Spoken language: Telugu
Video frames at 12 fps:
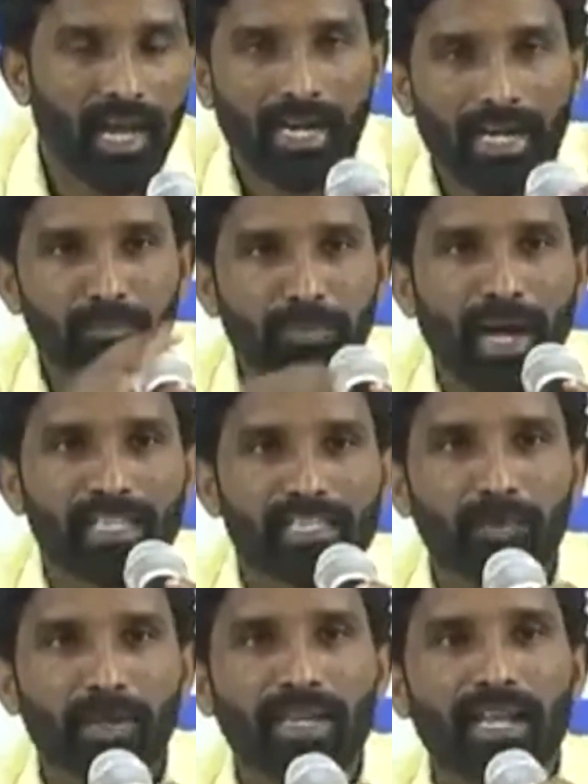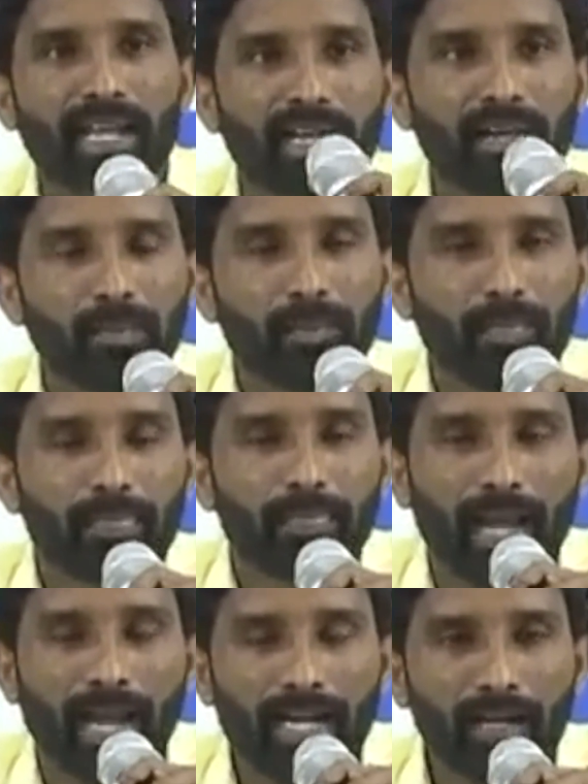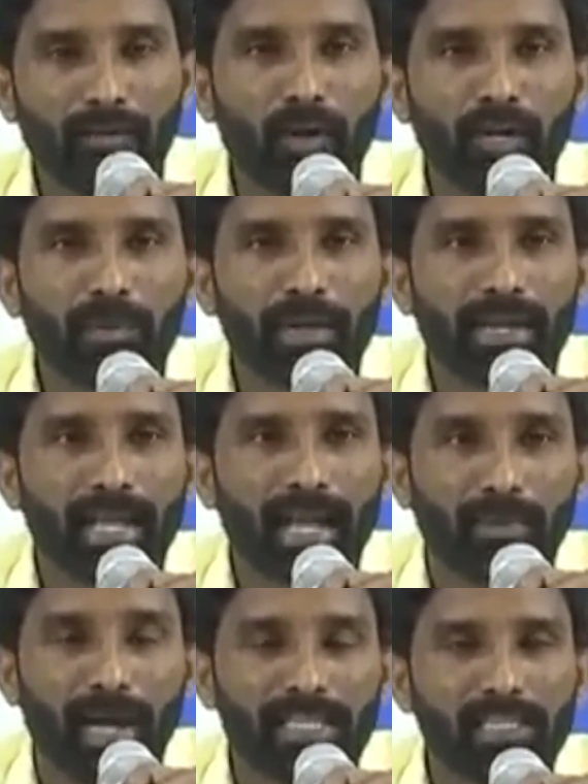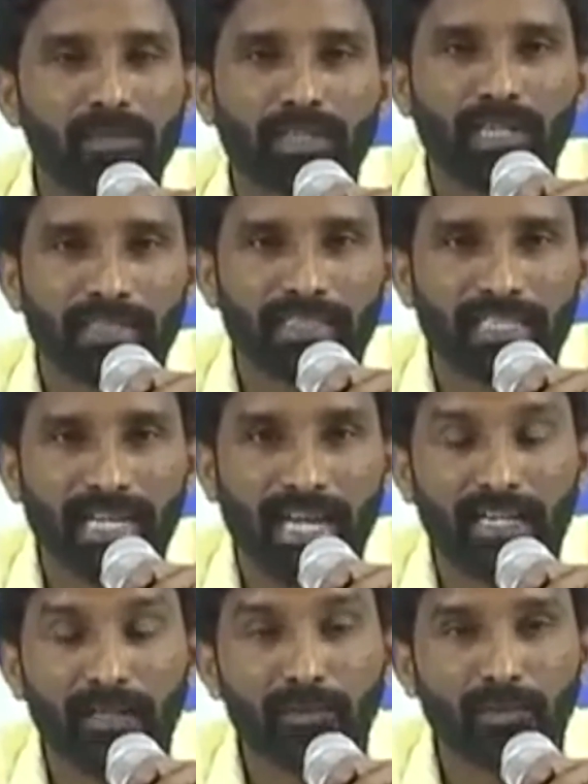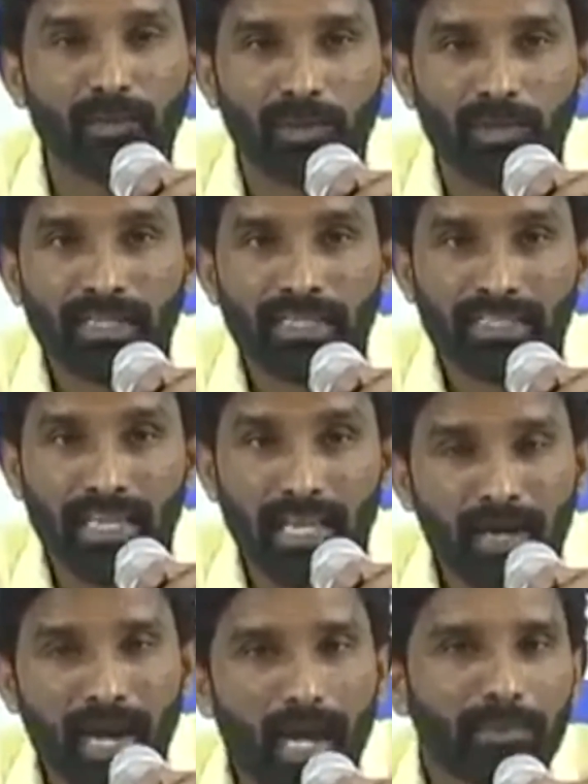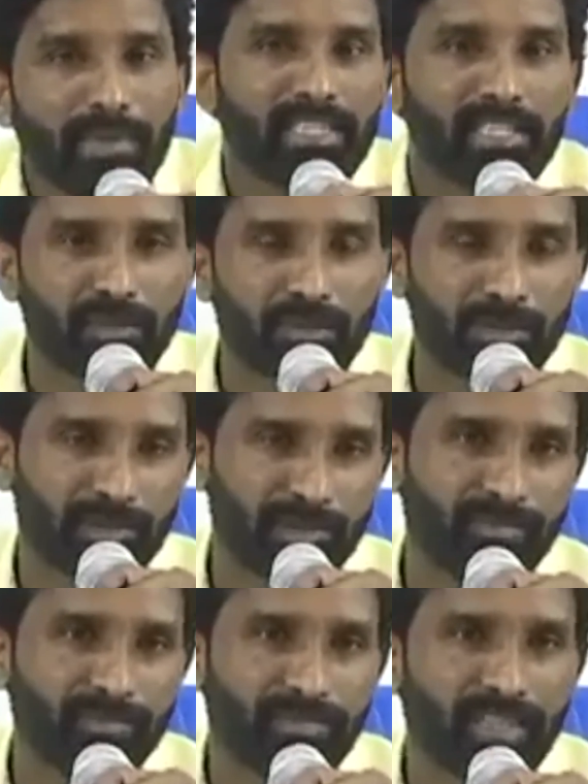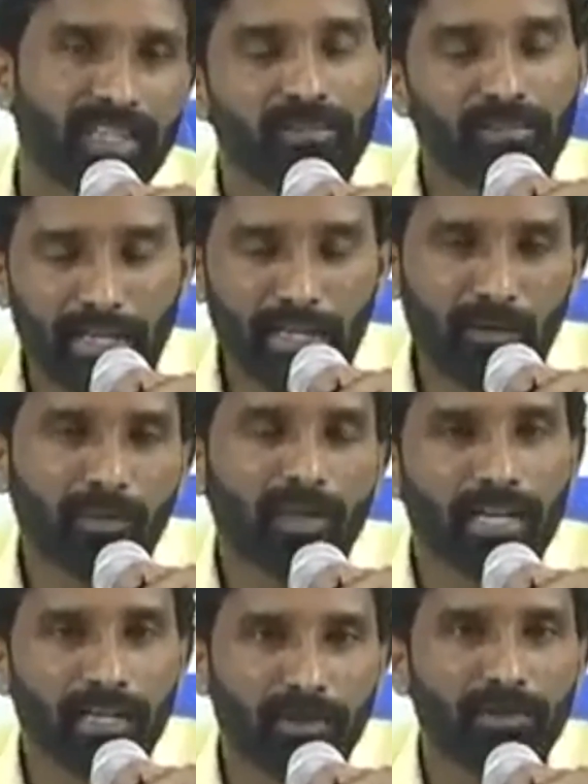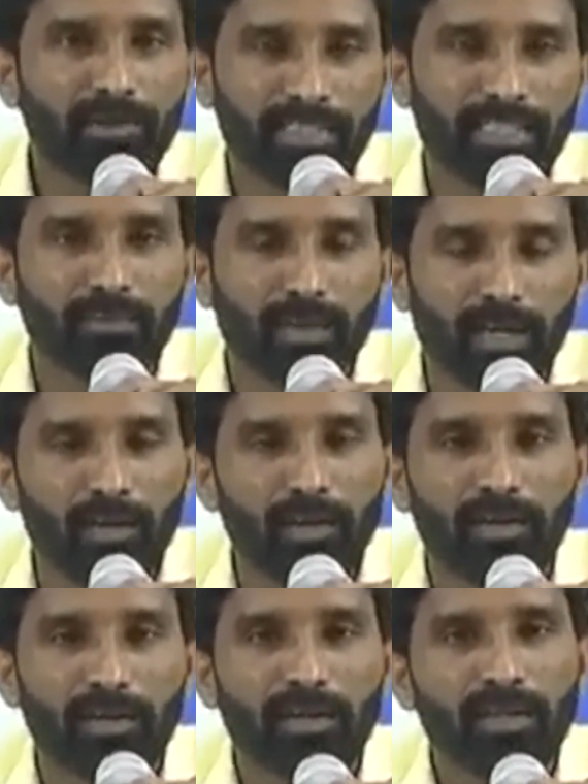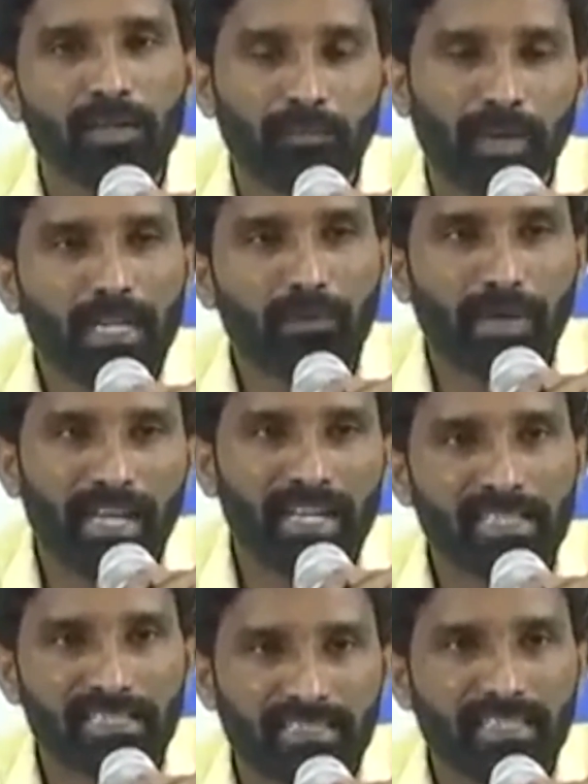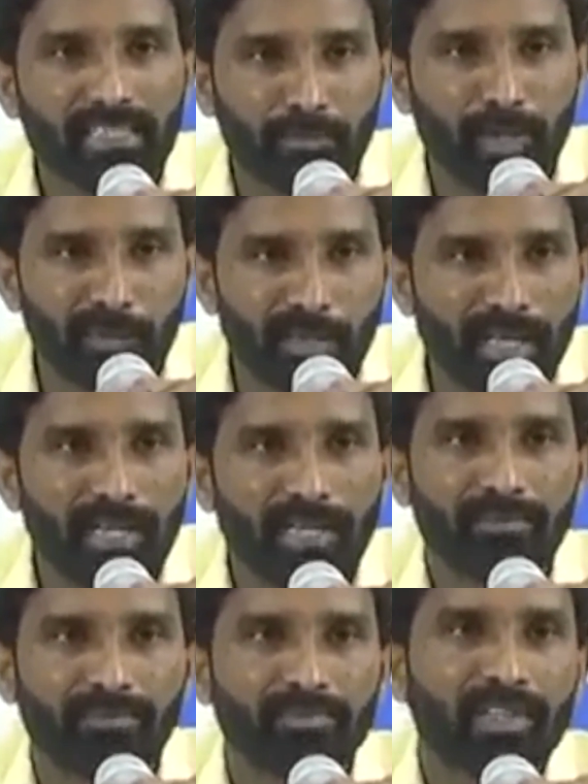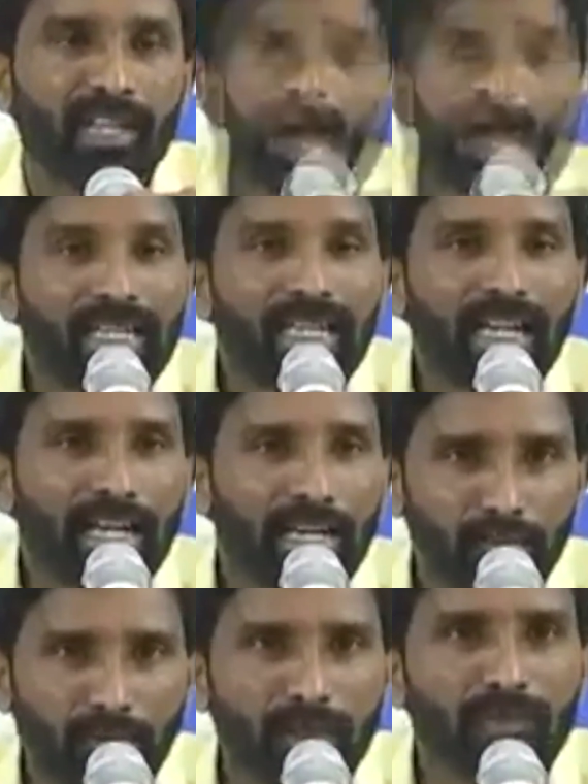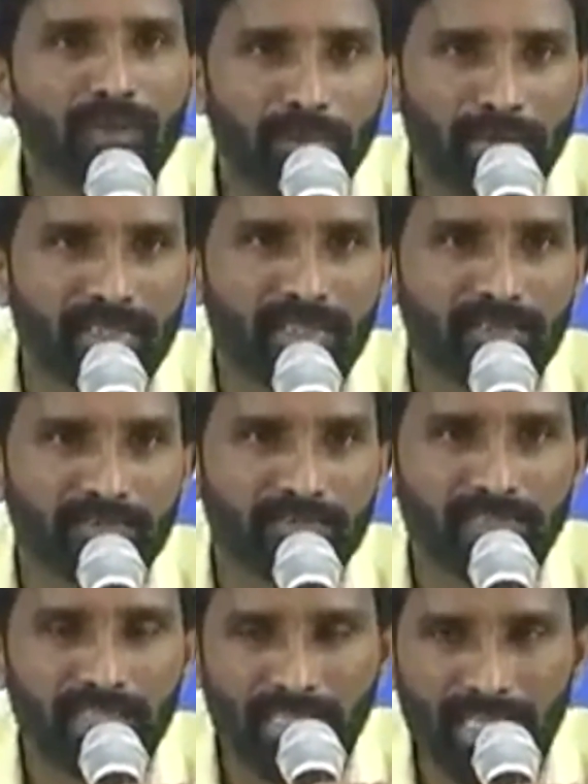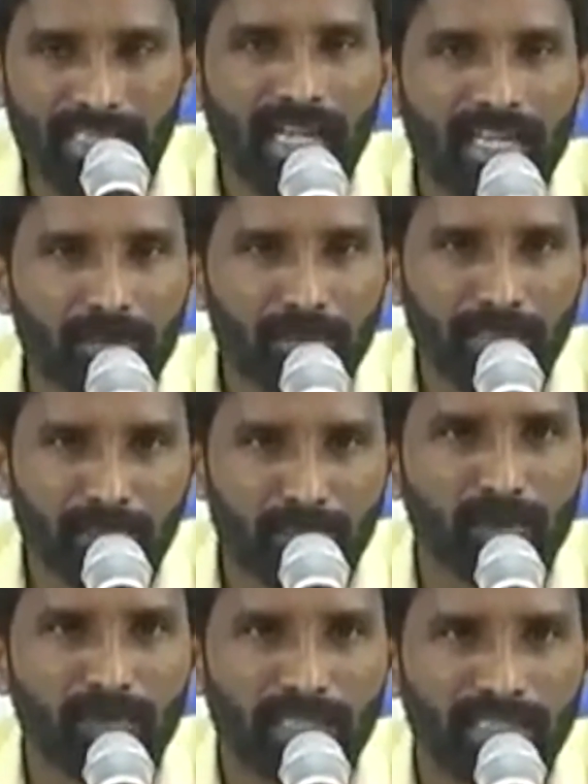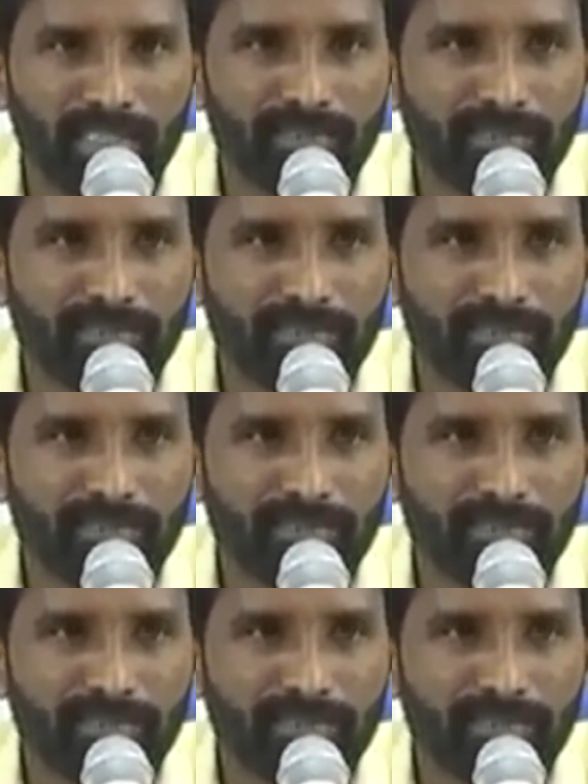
అక్కడ పాచిపోయిన అక్కడ ఓడిపోయిన మాజీ ముఖ్యమంత్రి గారికి నువ్వు ఏం హామీ ఇచ్చినావు ఇవన్నీ కూడా నేను అతి త్వరలో బట్టబయలు చేస్తా తప్పకుండా వాళ్ళ ఇంట్లో నెట్టు కొట్టున్నాయి పైసలు ఈ అర్ధరాత్రి పోయినా దొరుకుతాయి